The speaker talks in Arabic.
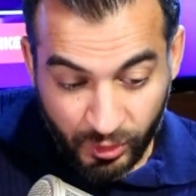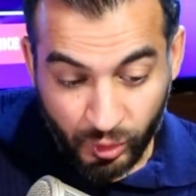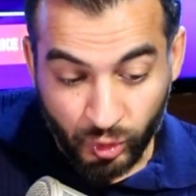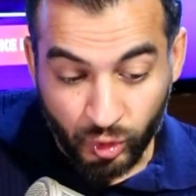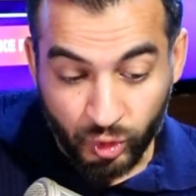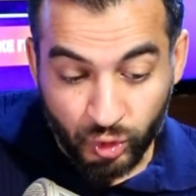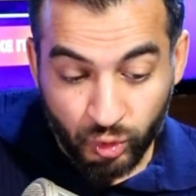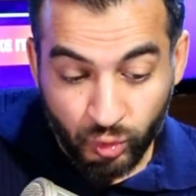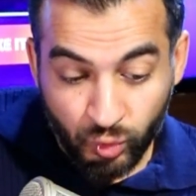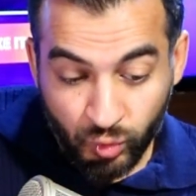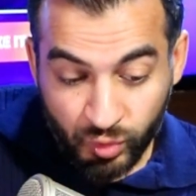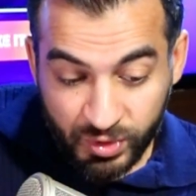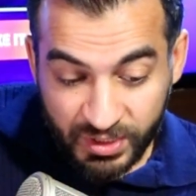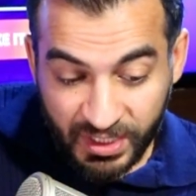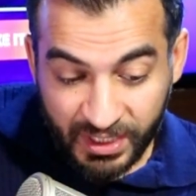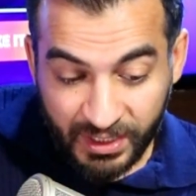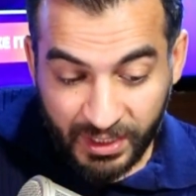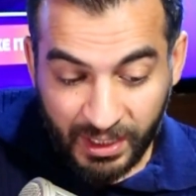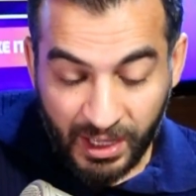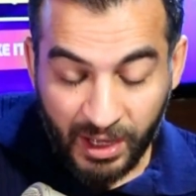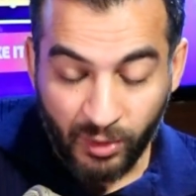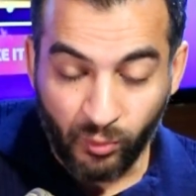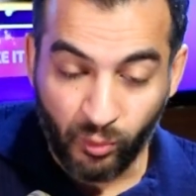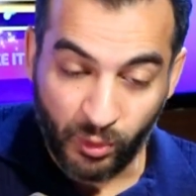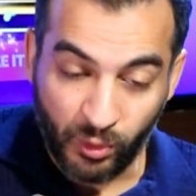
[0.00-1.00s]

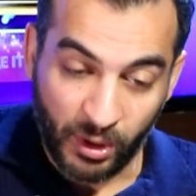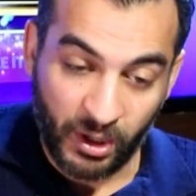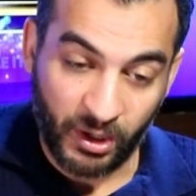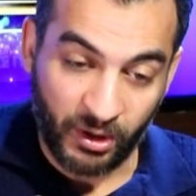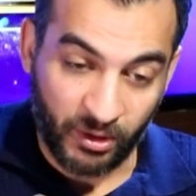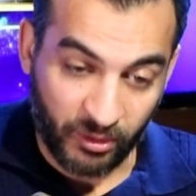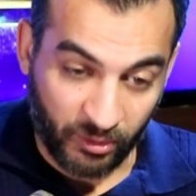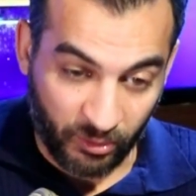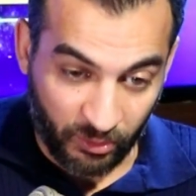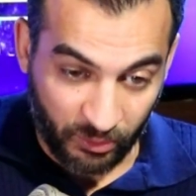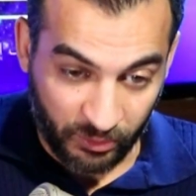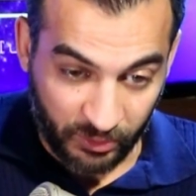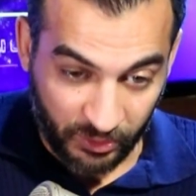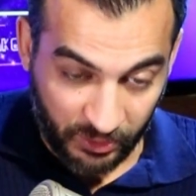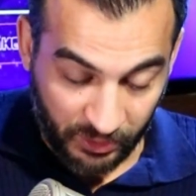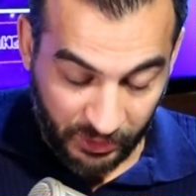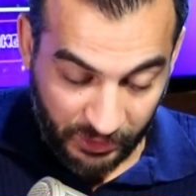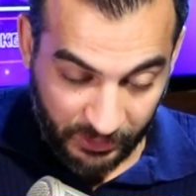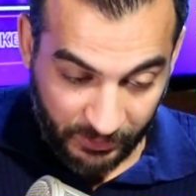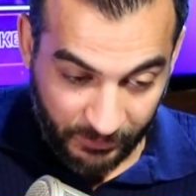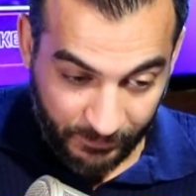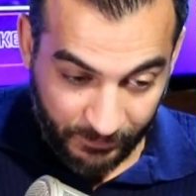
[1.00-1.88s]
نشوزا أو إعراضا